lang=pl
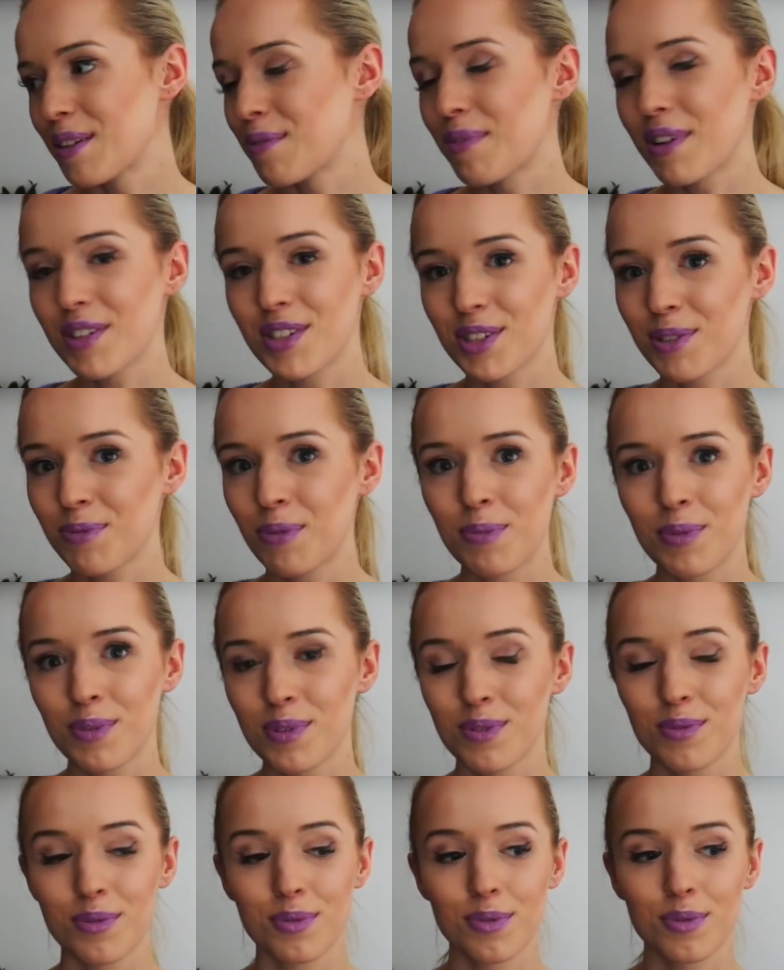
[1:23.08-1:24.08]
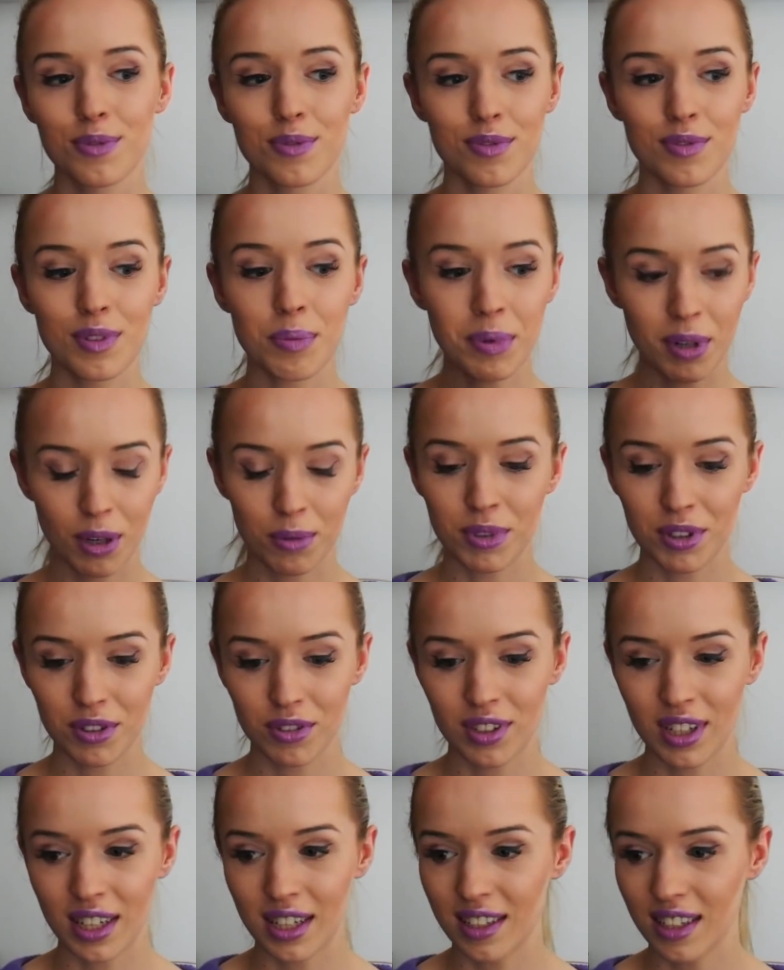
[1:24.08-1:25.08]
Ten mecz to po prostu wyprał mnie
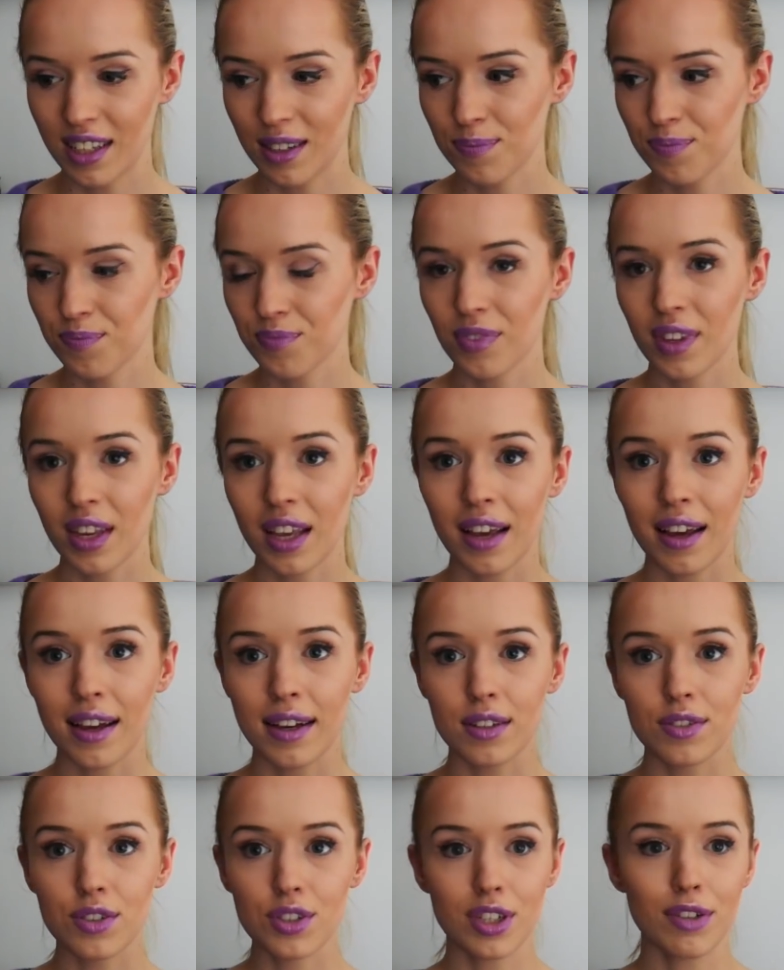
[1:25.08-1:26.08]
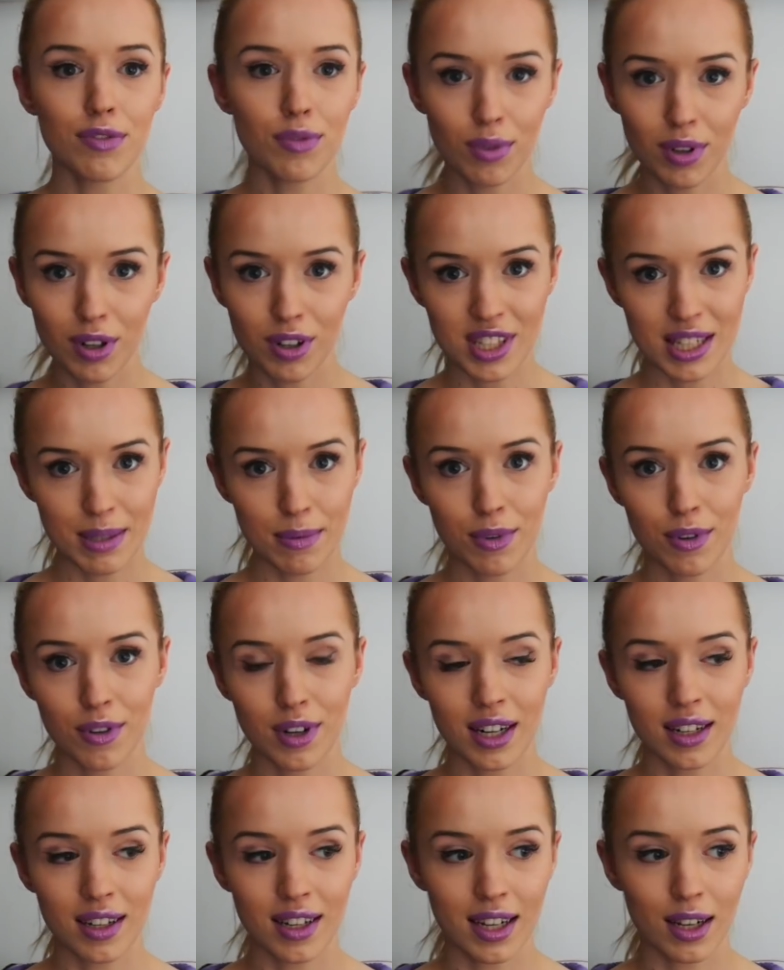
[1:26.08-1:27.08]
totalnie. Dzisiaj w ogóle od samego
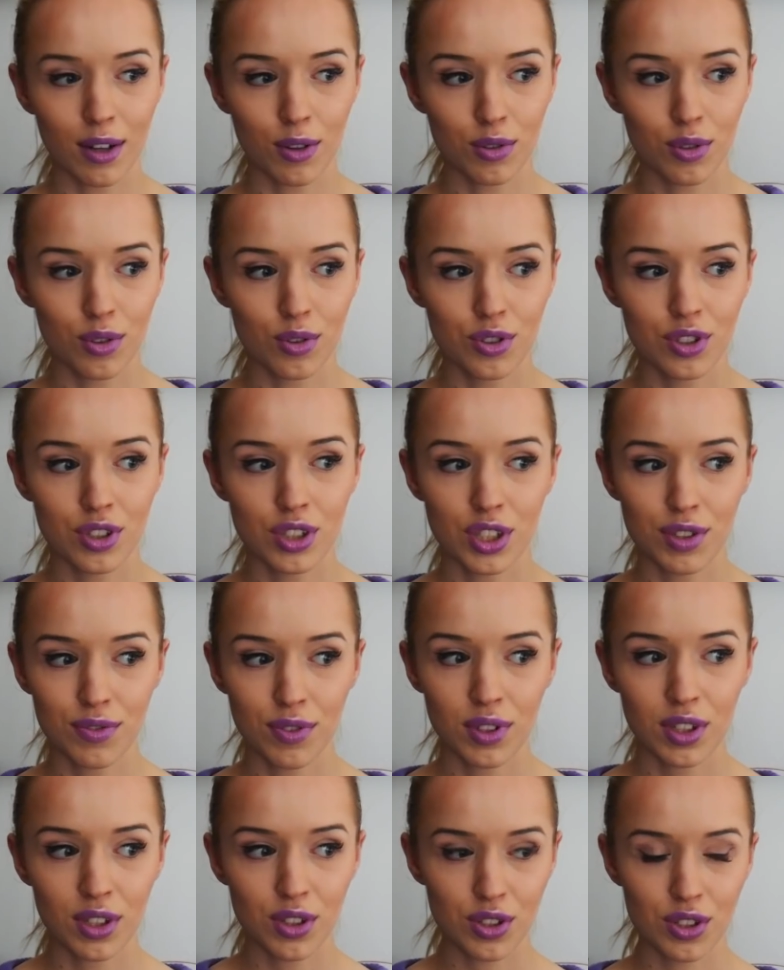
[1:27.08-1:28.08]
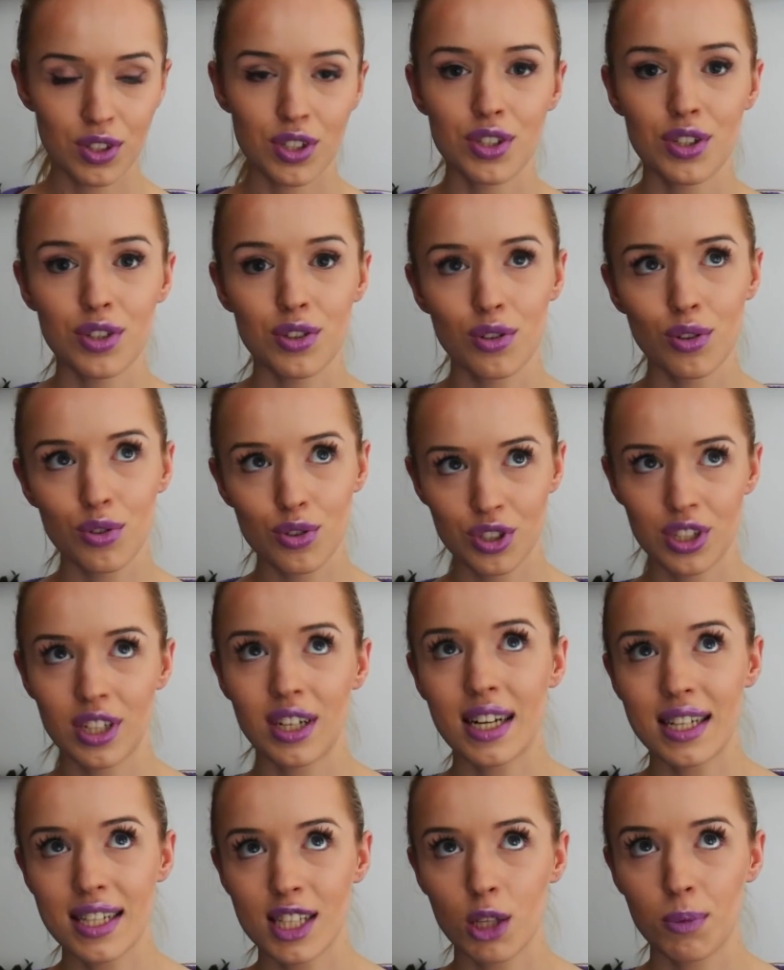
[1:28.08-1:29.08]
ranka, od godziny 9.30 do
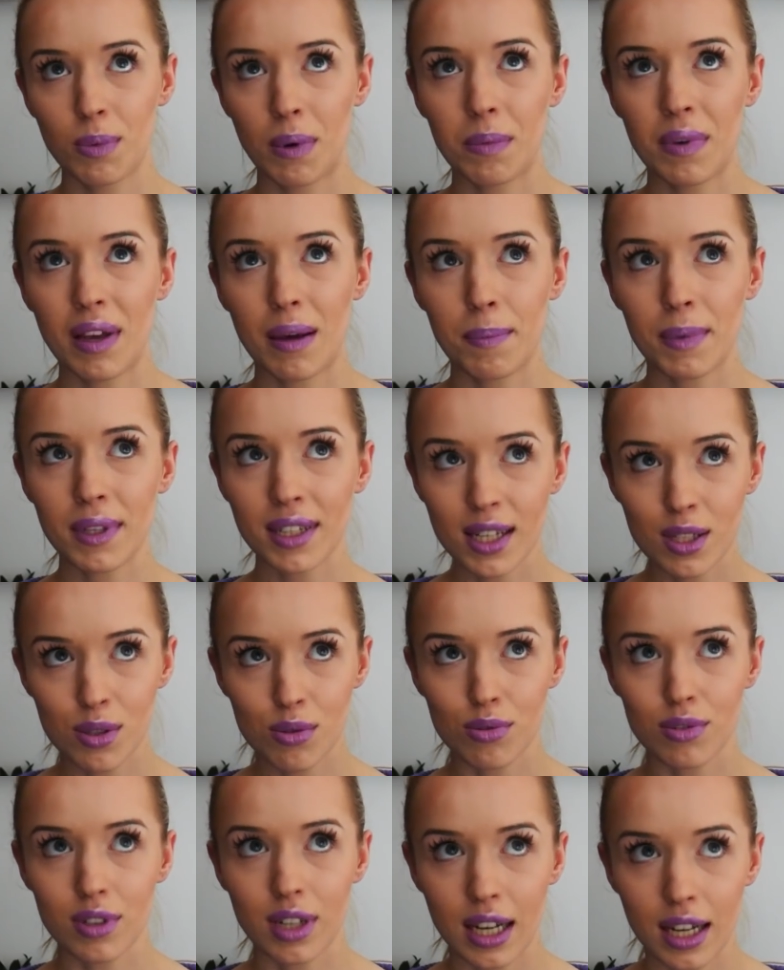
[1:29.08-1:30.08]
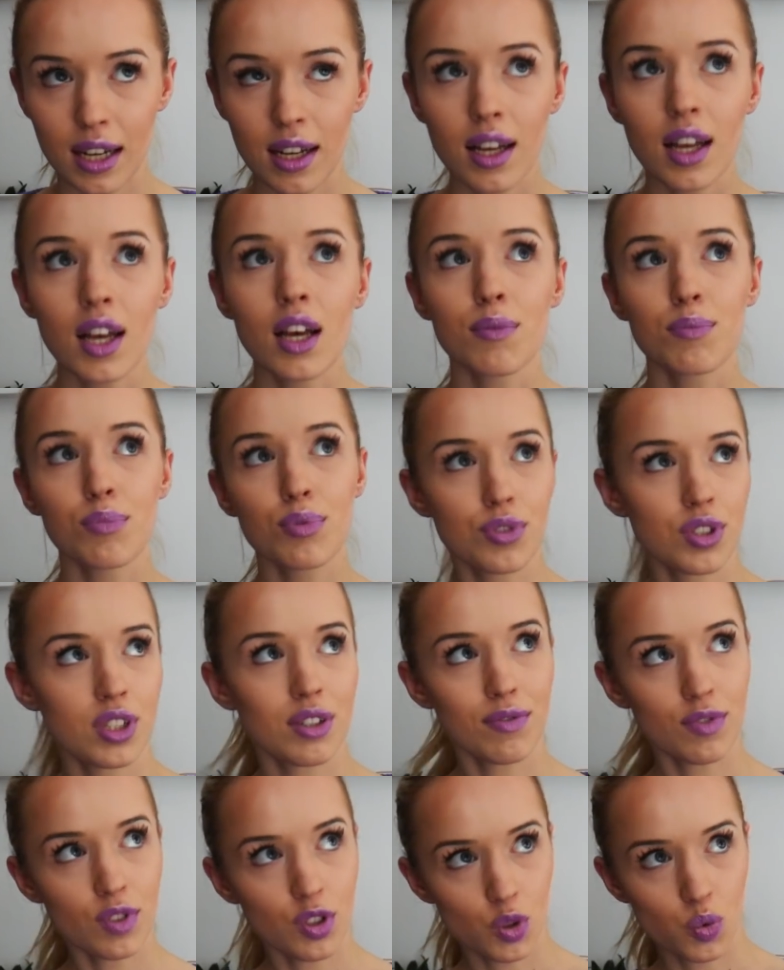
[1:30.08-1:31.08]
14 robiłam matkę córkę.
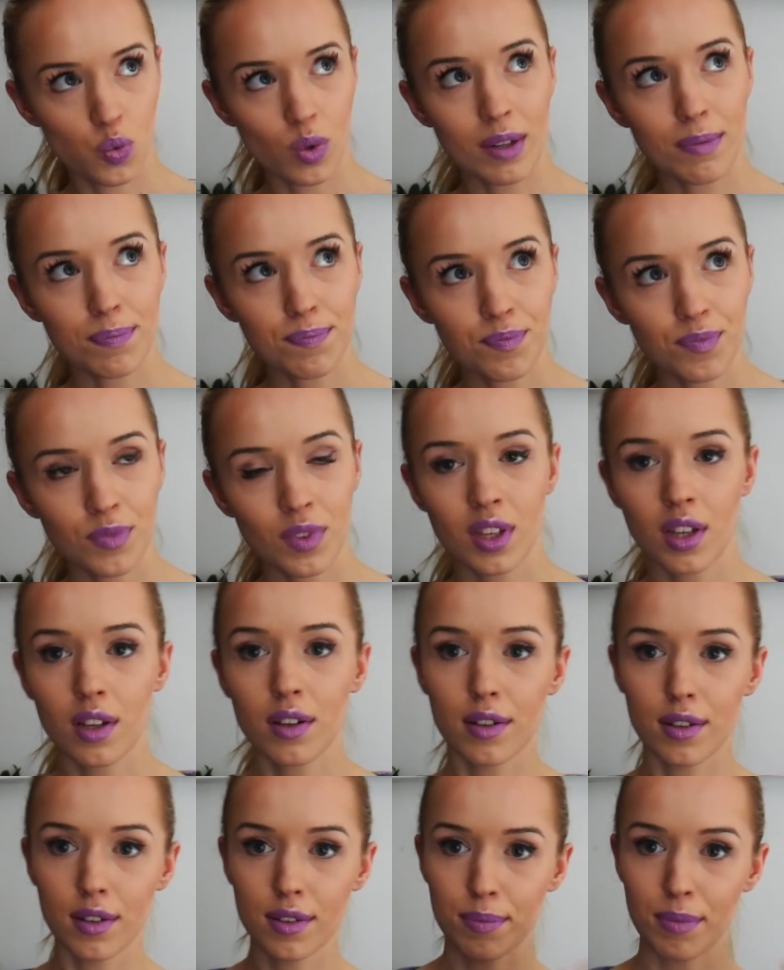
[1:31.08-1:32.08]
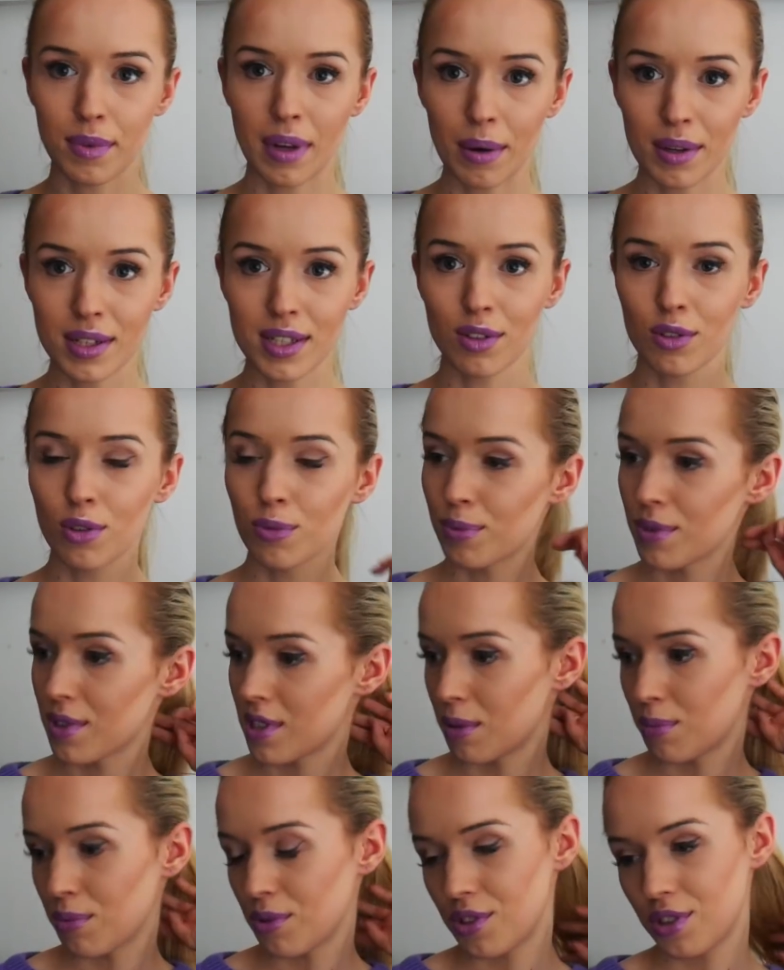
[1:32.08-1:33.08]
Później wyszłam e, małe zakupy
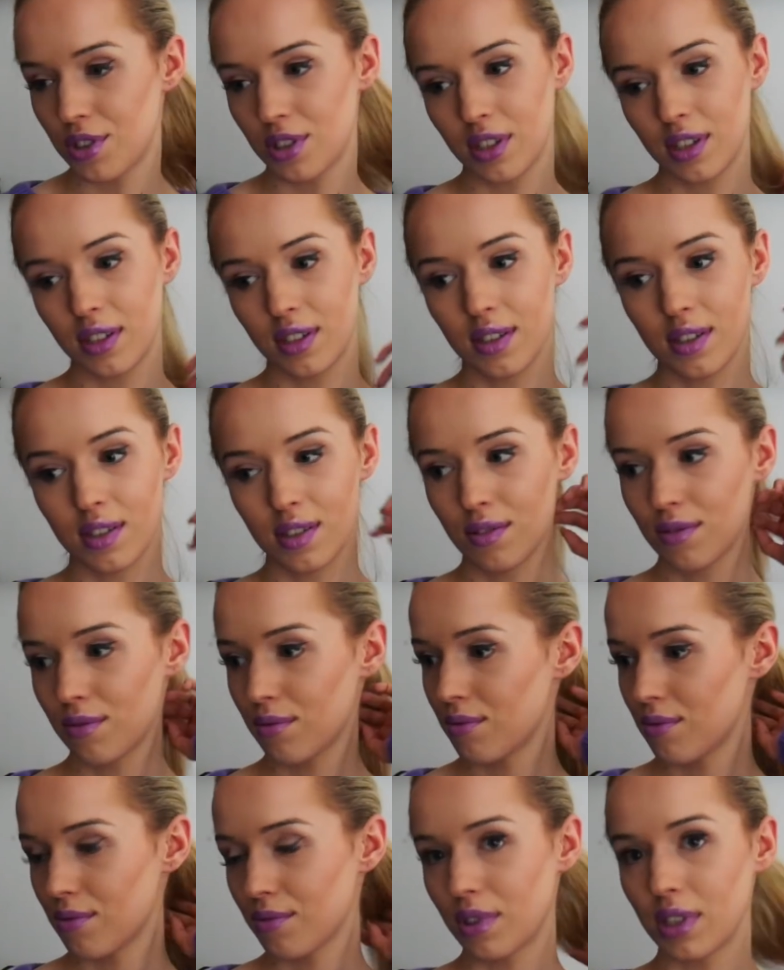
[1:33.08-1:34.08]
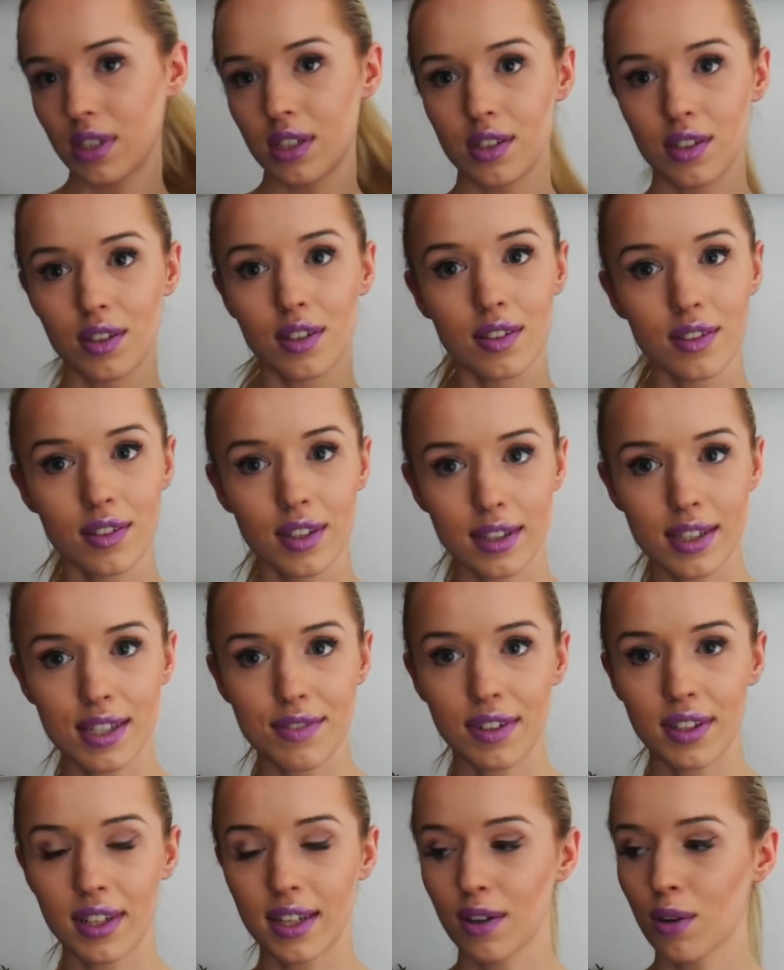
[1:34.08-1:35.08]
zrobić, e, właśnie ten
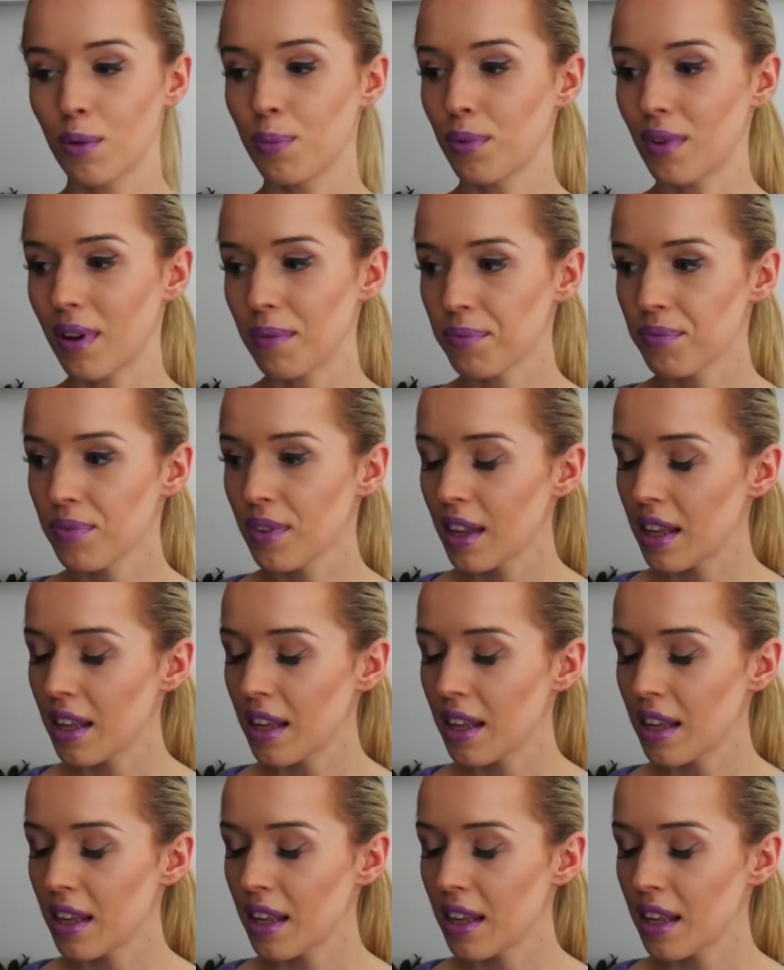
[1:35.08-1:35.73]
sweter kupiłam.